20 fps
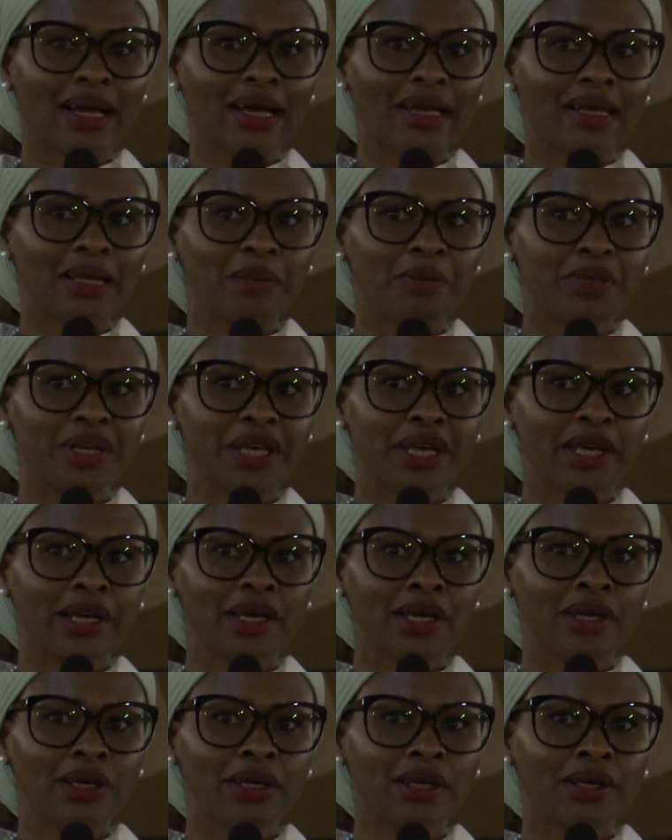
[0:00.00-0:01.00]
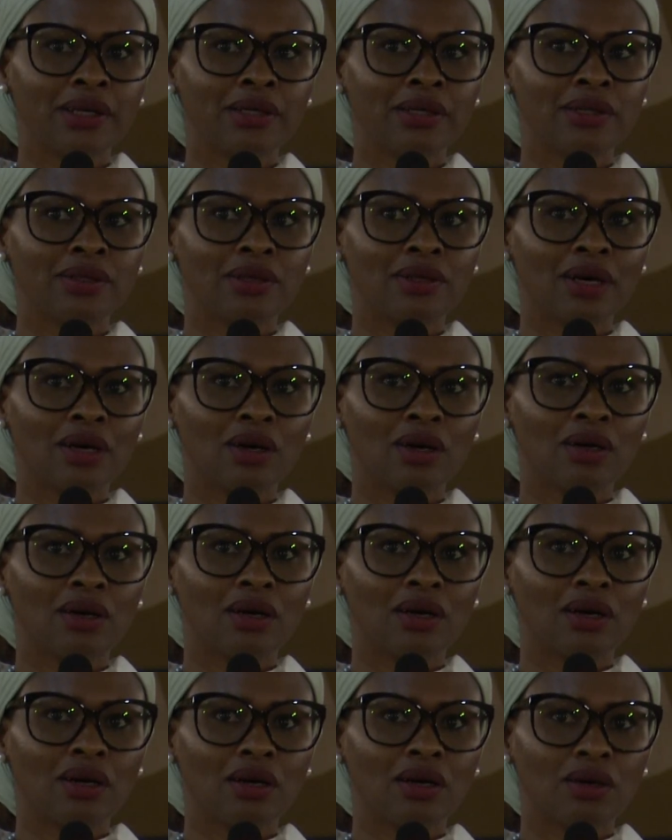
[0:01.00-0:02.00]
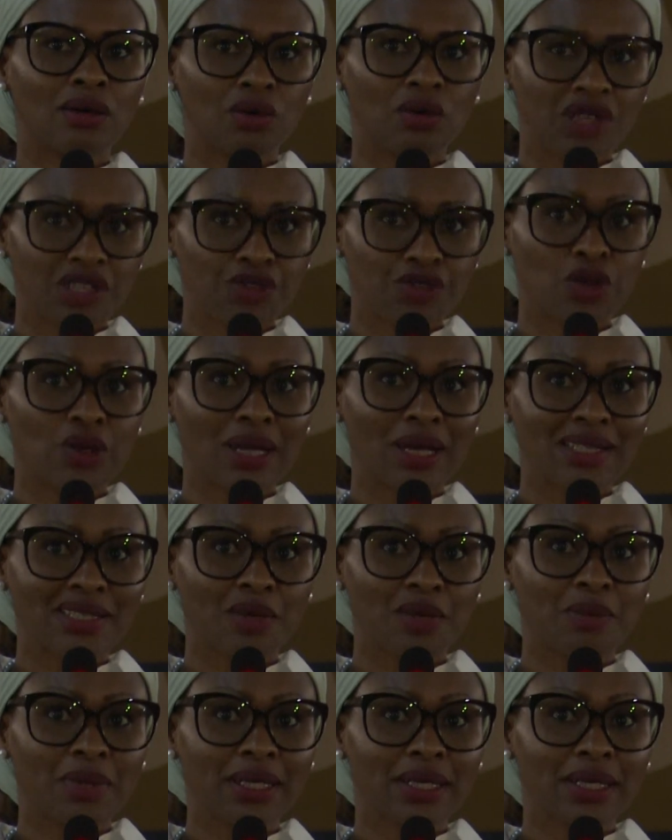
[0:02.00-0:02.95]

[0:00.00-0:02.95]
les biens euh, au niveau de l'Assemblée